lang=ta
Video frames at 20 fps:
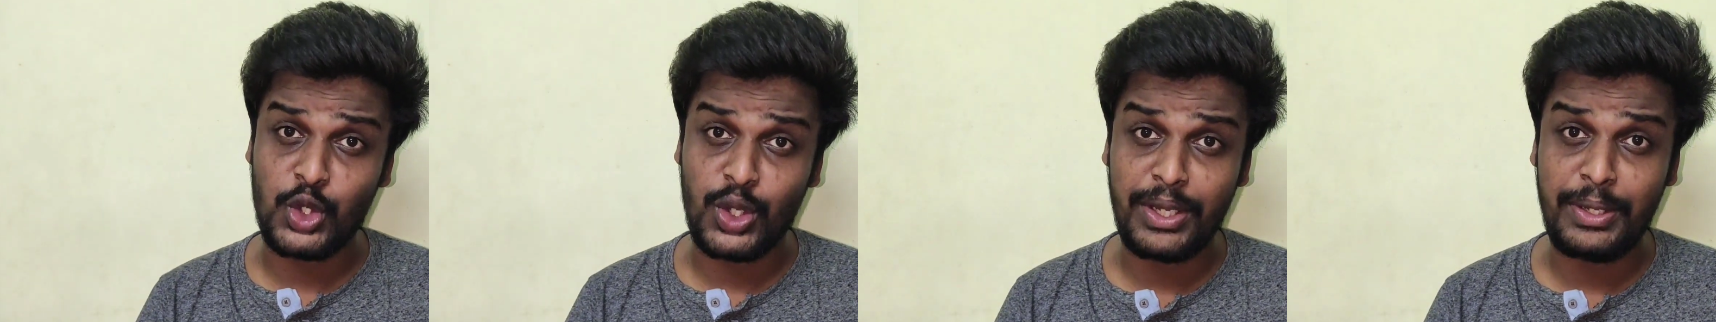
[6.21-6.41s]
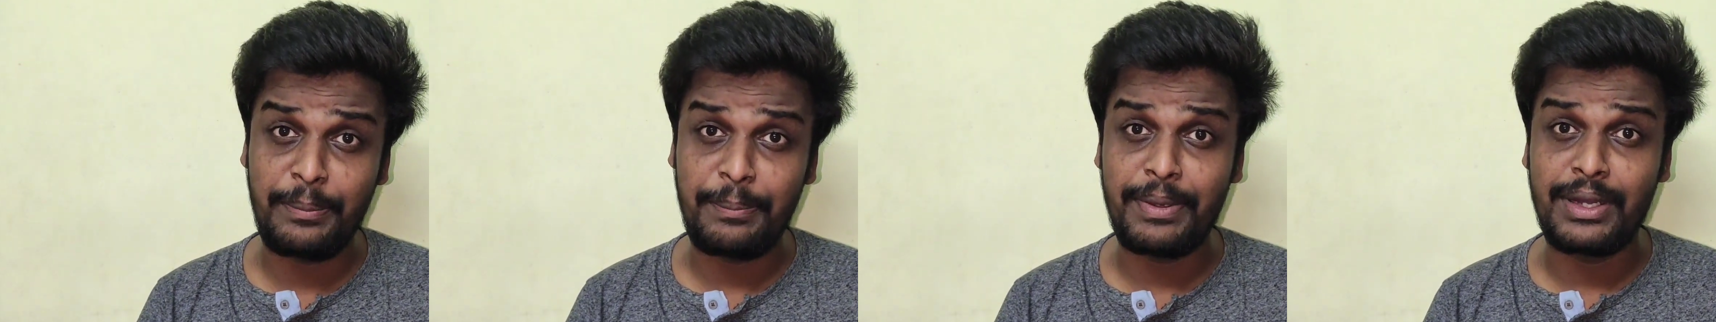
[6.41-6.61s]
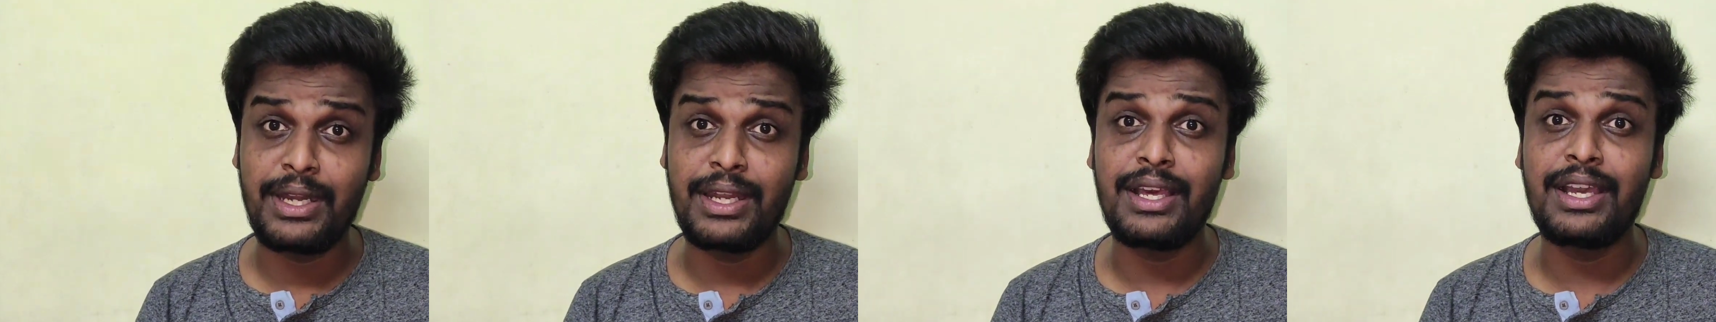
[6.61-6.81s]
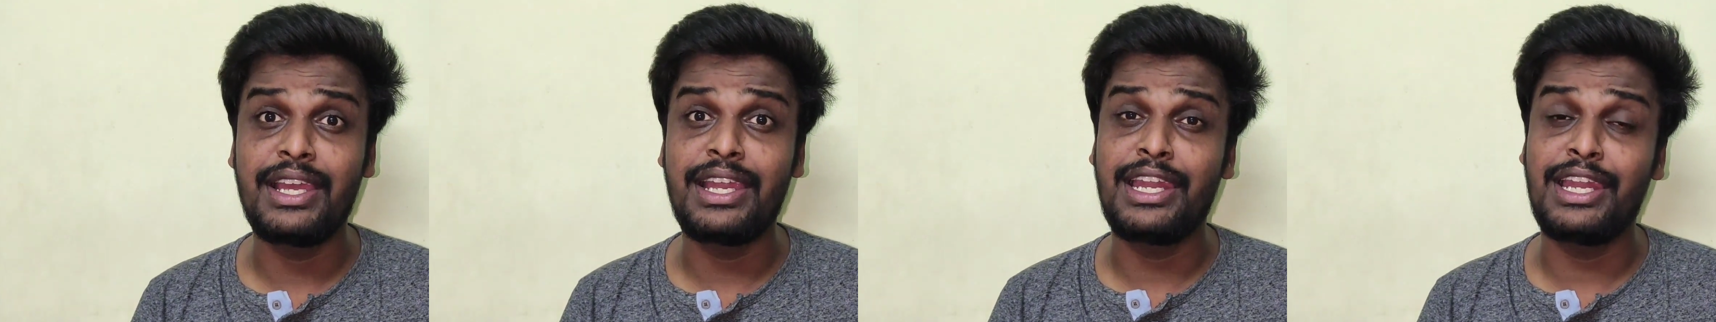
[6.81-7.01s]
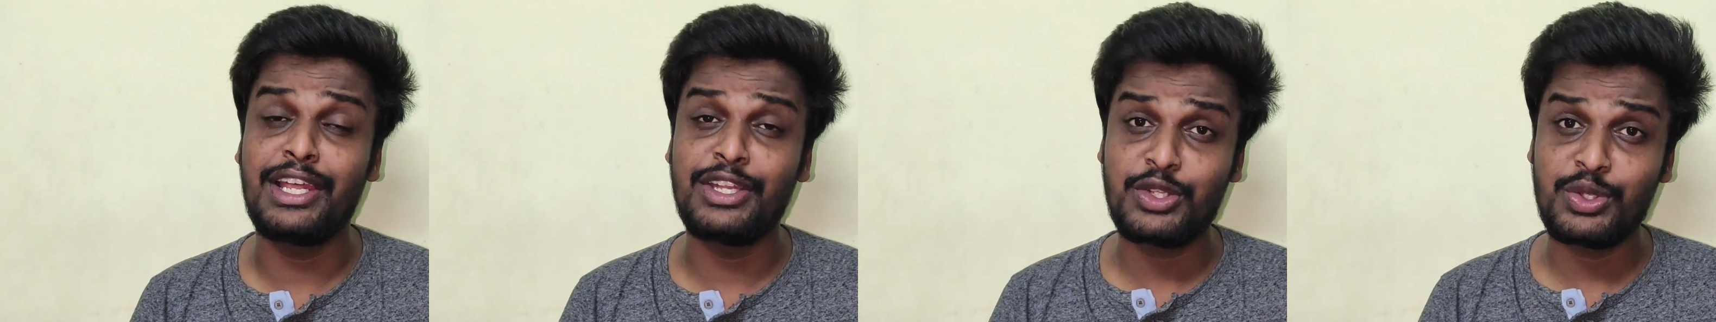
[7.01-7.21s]
ஜாயின் பண்ணலாம்
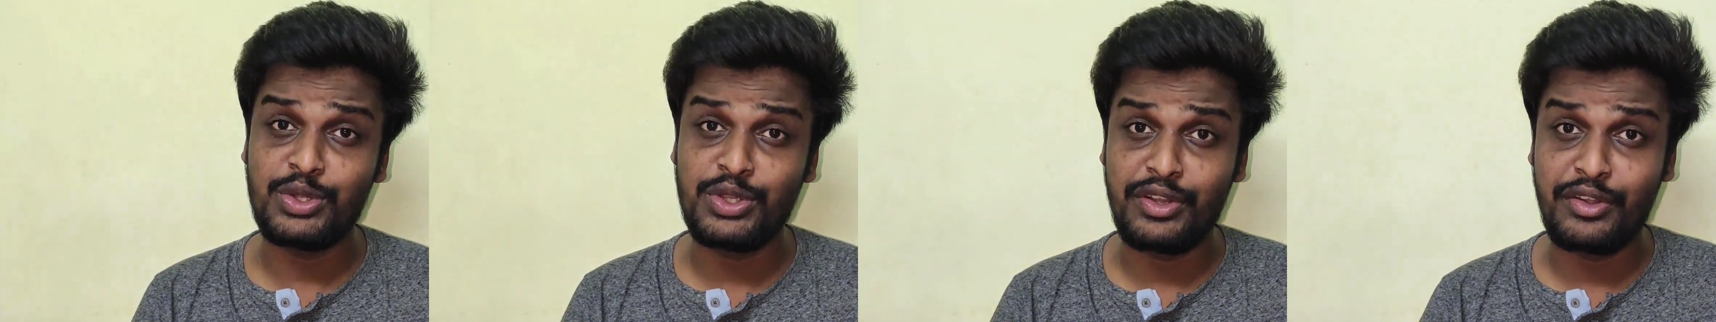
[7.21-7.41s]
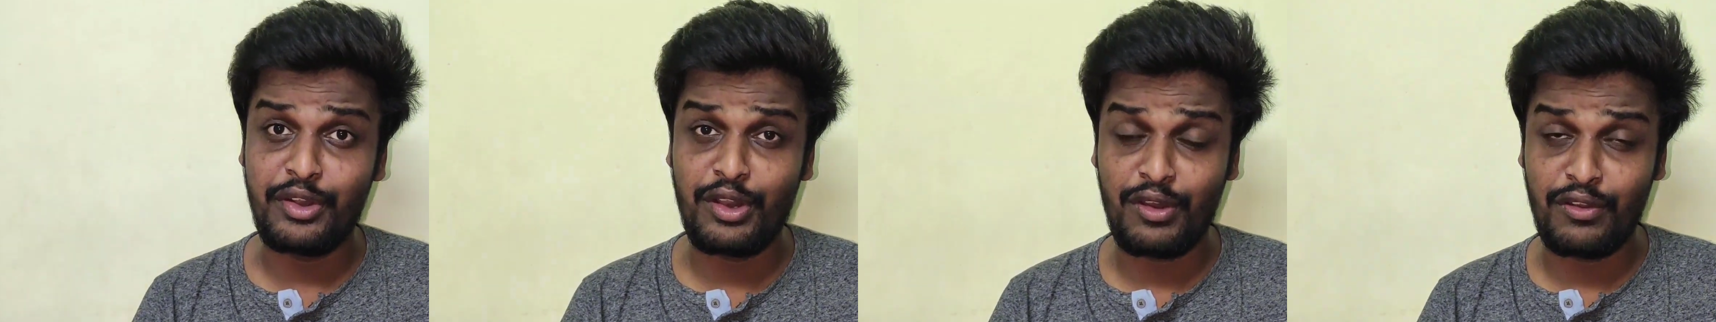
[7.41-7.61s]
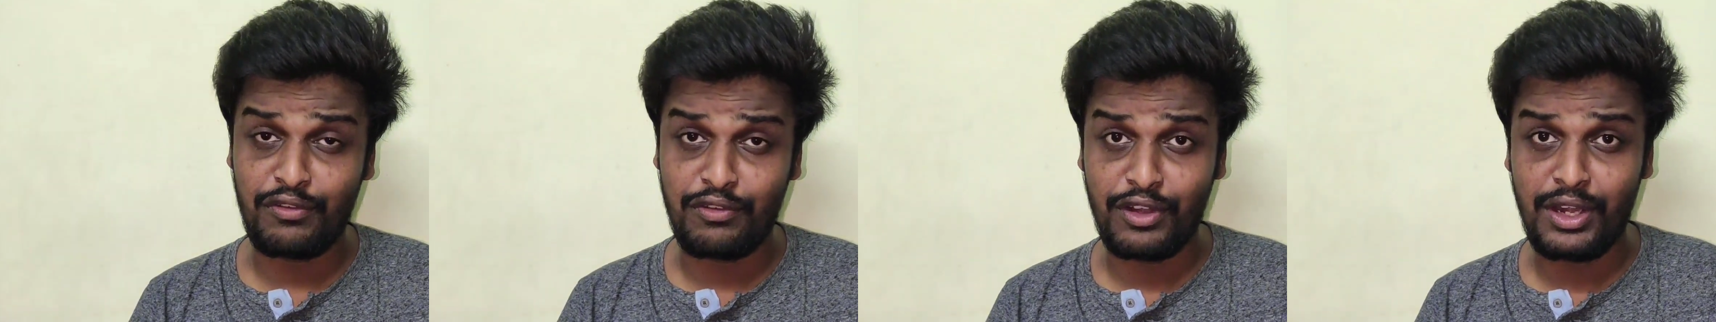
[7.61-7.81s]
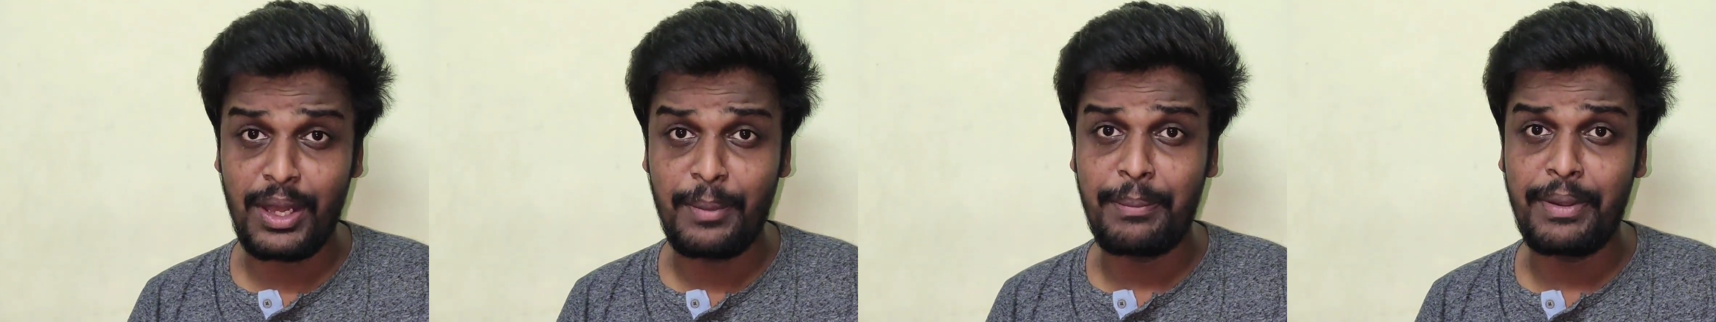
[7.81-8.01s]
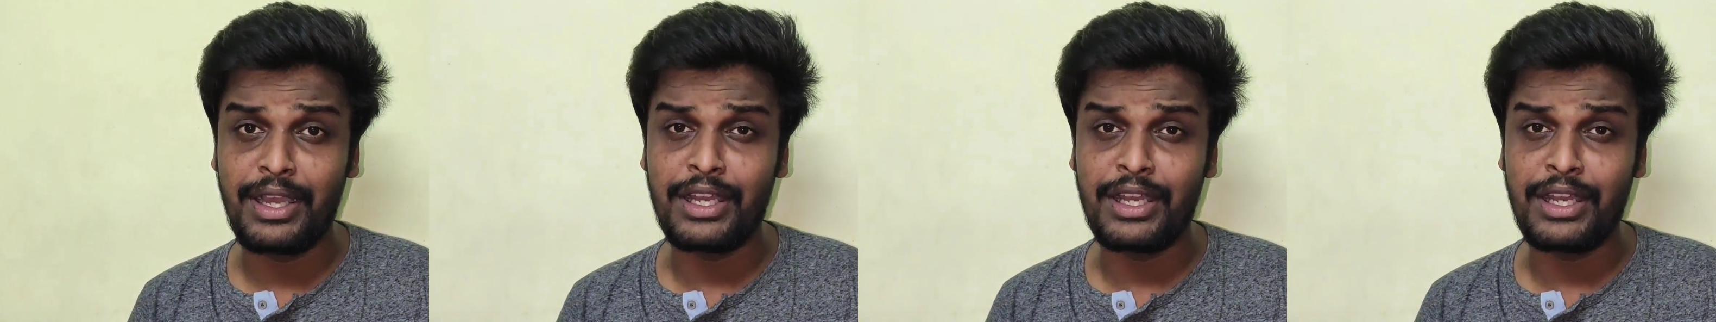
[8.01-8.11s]
எல்லாத்தையும் இந்த வீடியோவில் ஃபுல்லாக